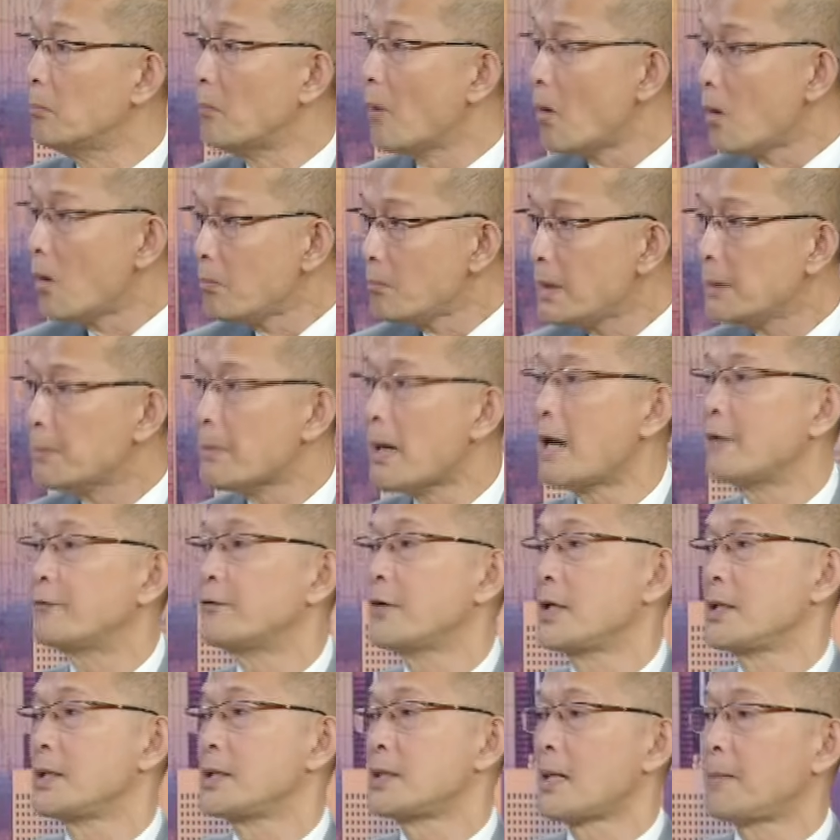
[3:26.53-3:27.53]

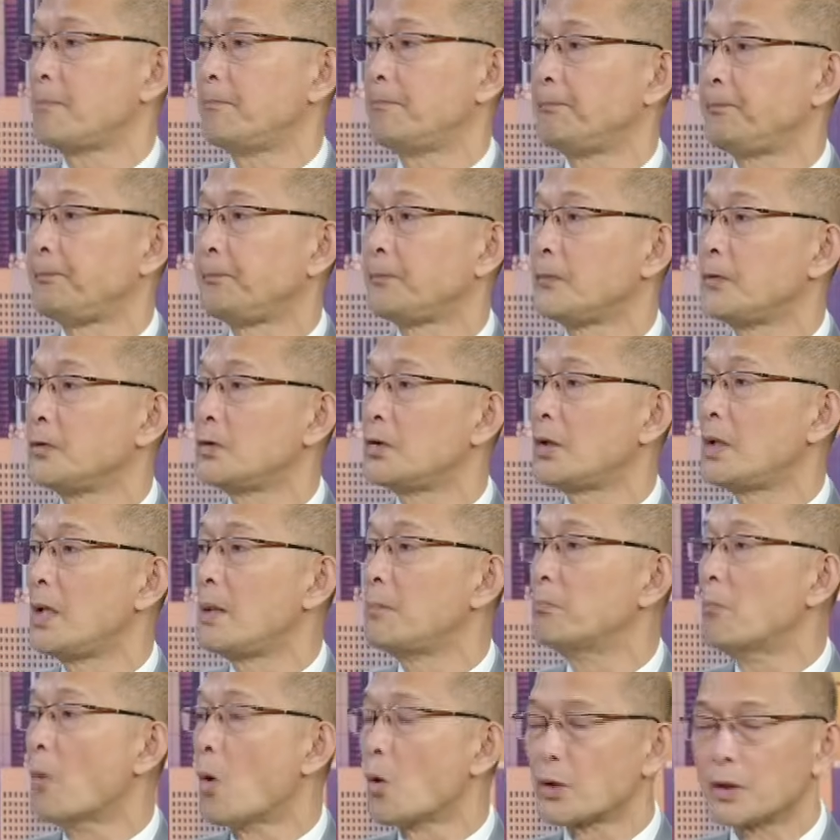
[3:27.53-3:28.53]
43%. Cho
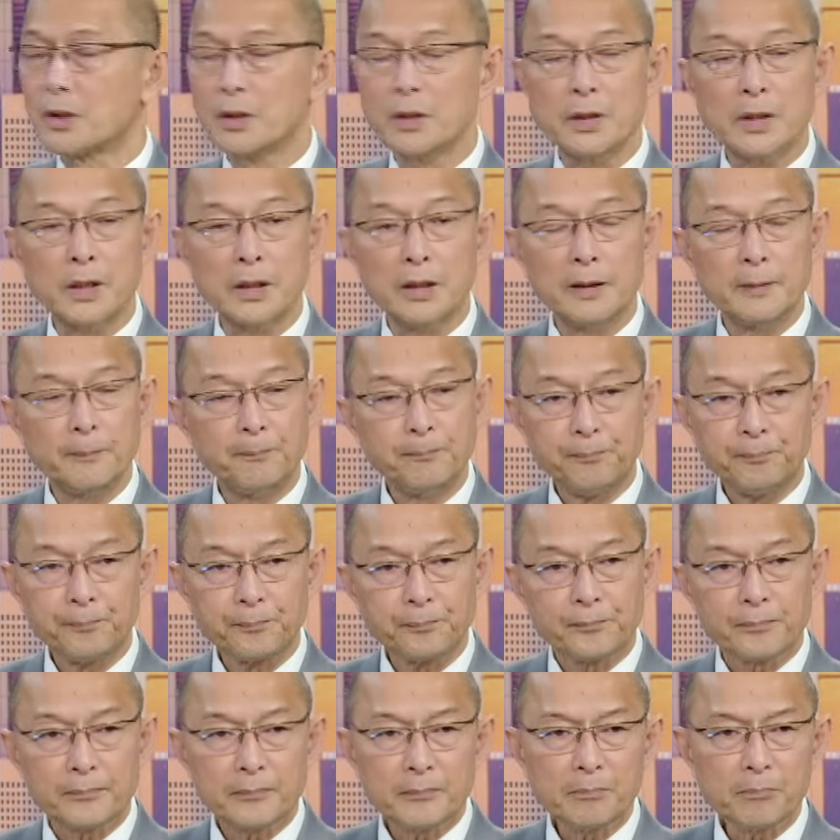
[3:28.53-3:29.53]
nên một người
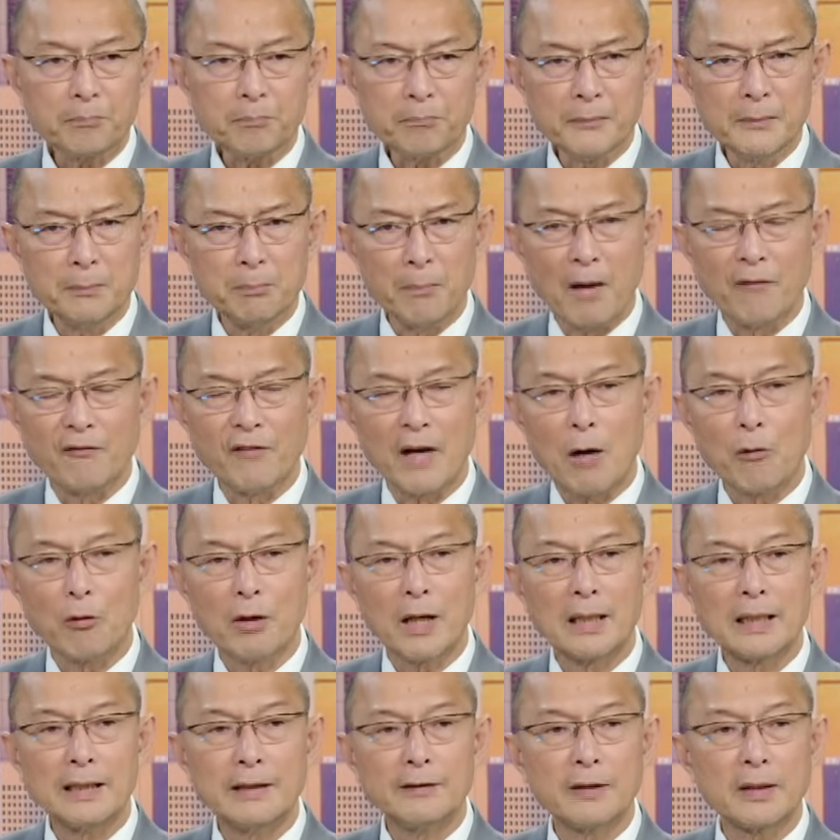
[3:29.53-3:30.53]
mà vào
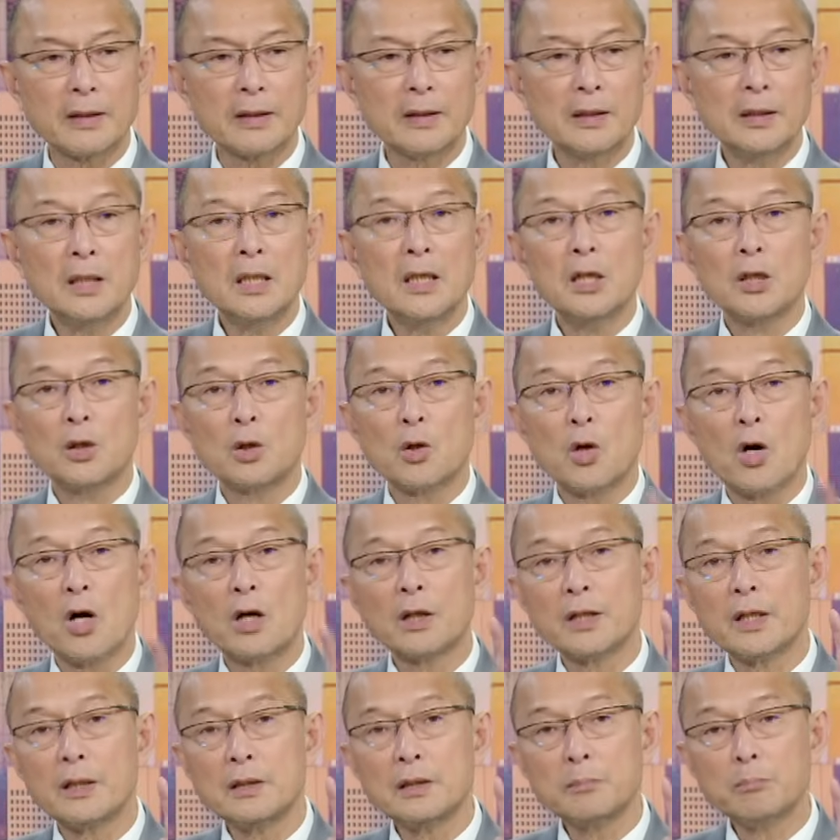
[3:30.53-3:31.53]
Cali đó có
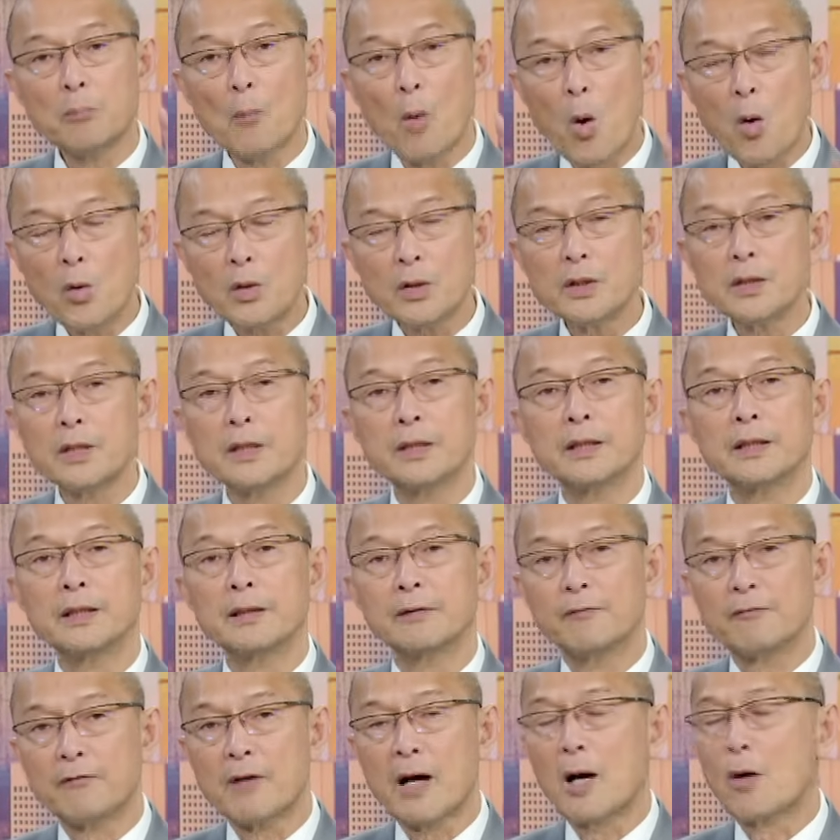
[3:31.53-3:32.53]
đến 4
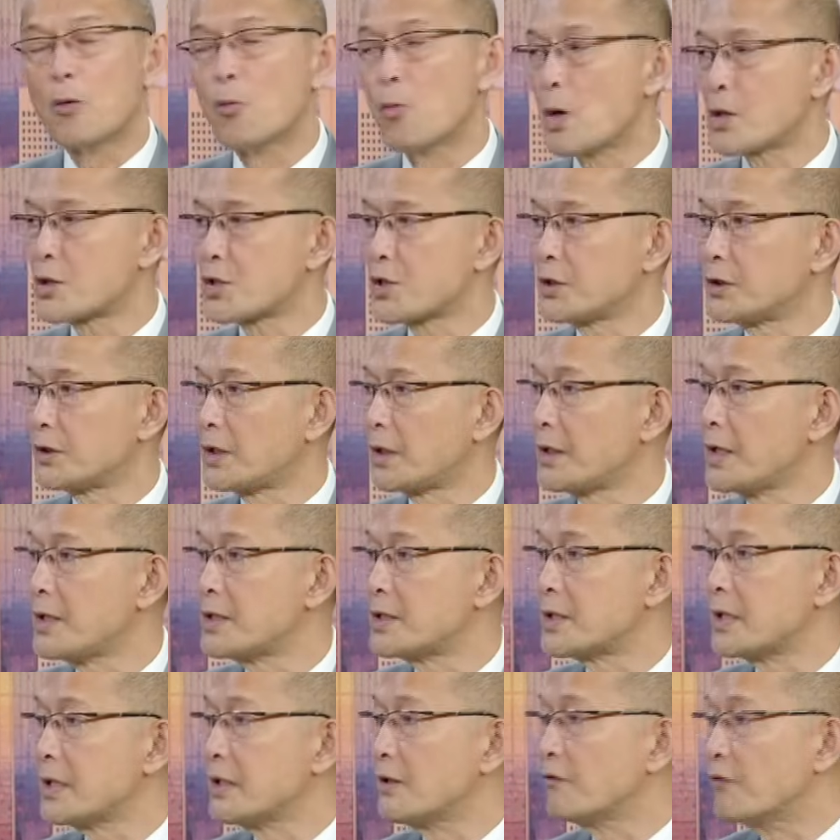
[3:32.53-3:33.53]
người vào Washington
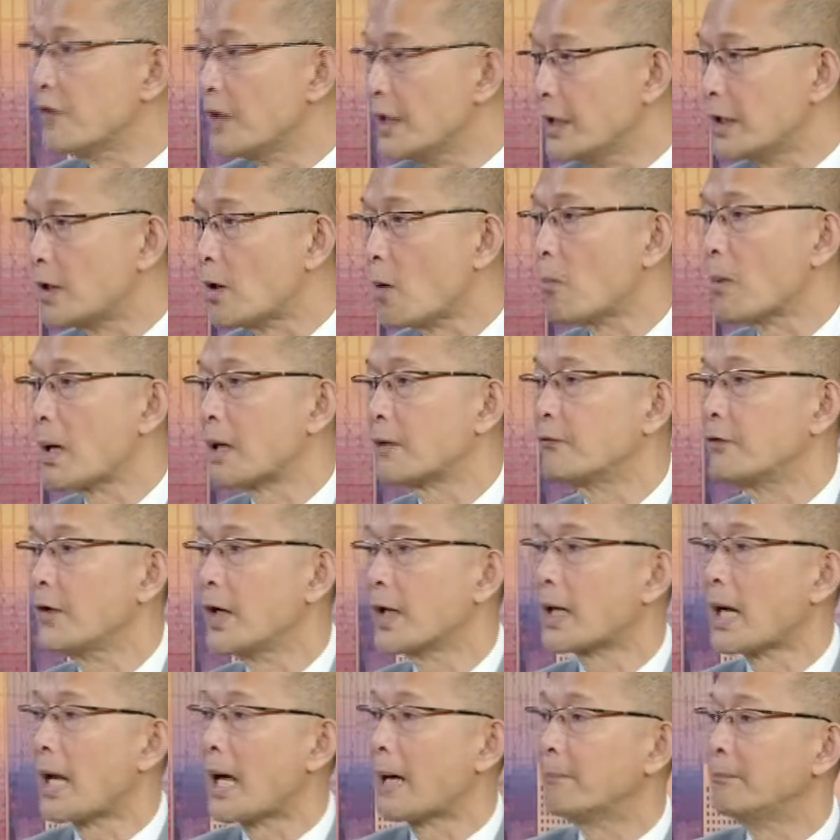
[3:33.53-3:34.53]
DC vì công ăn
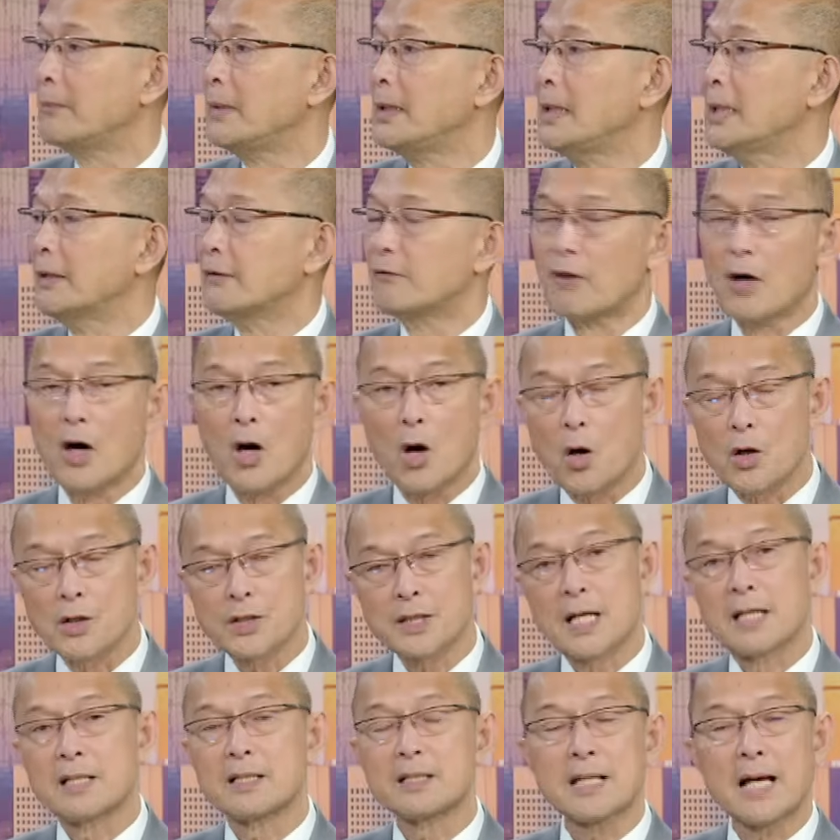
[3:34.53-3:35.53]
việc làm và họ
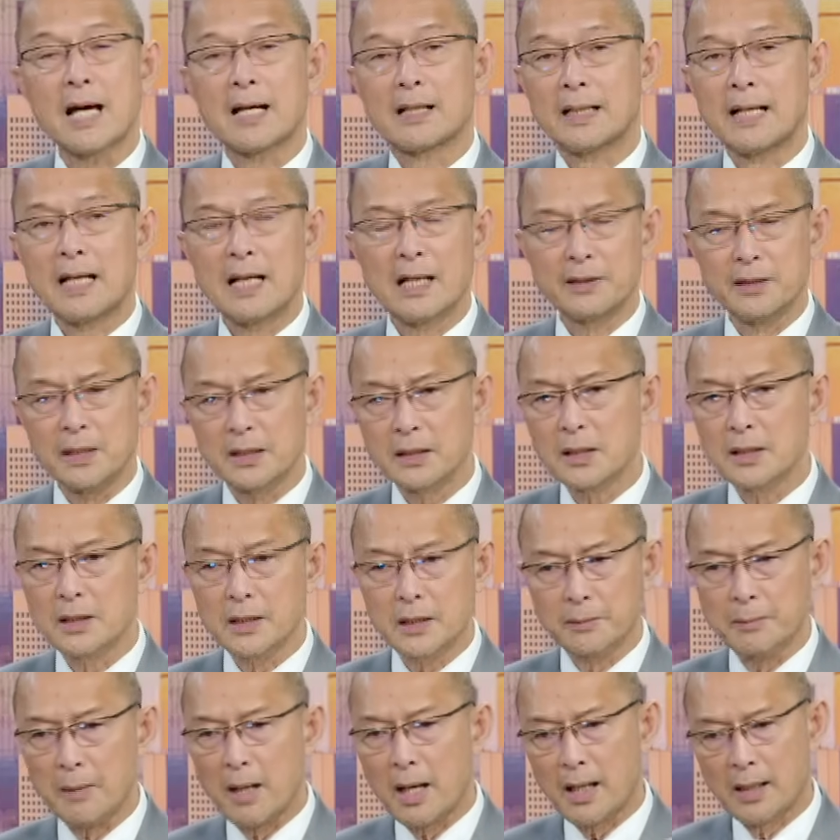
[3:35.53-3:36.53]
sẵn sàng đây là những
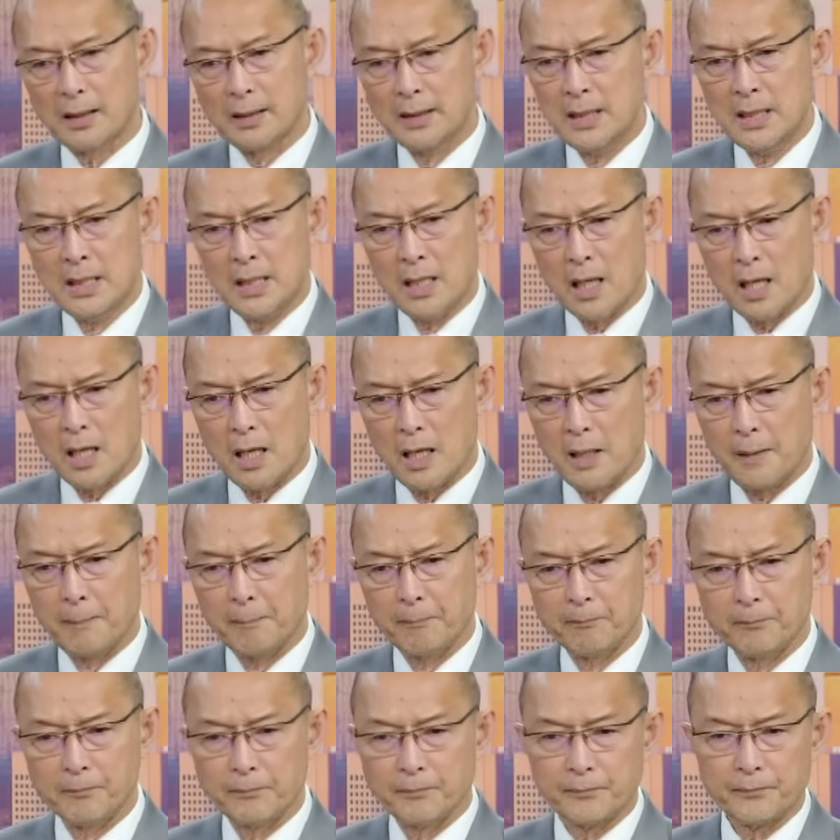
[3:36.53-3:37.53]
người mà
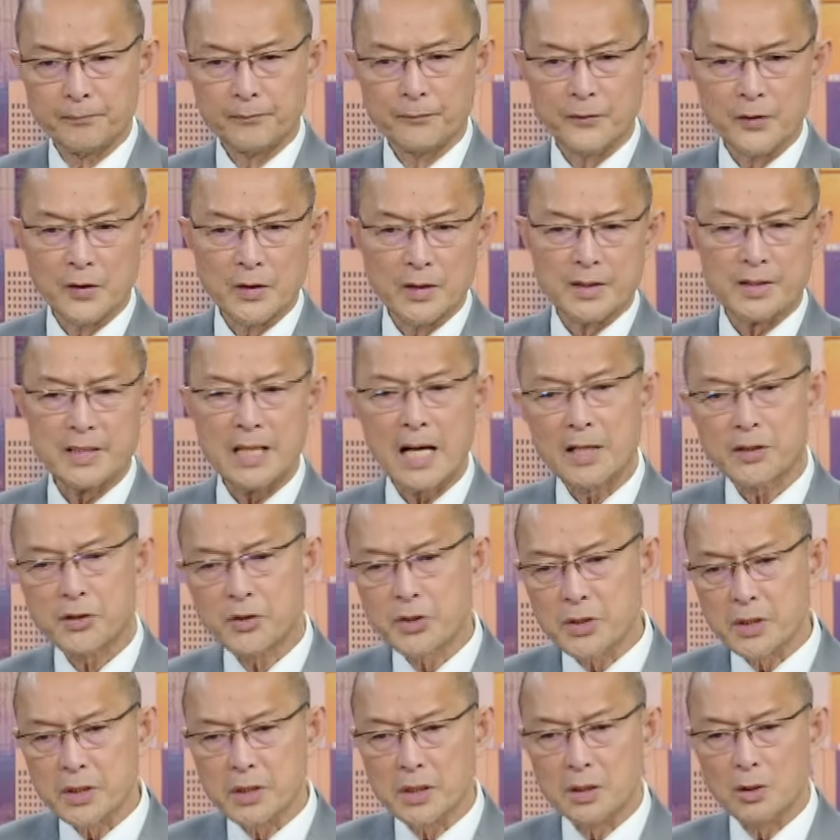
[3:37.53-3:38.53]
um, vừa ra
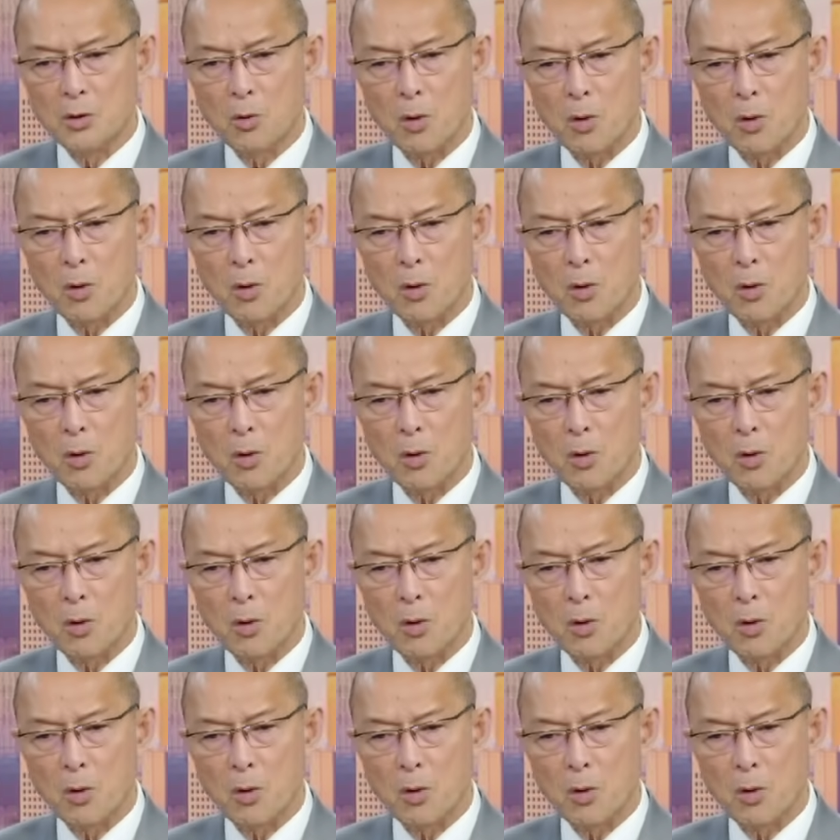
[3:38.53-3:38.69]
trường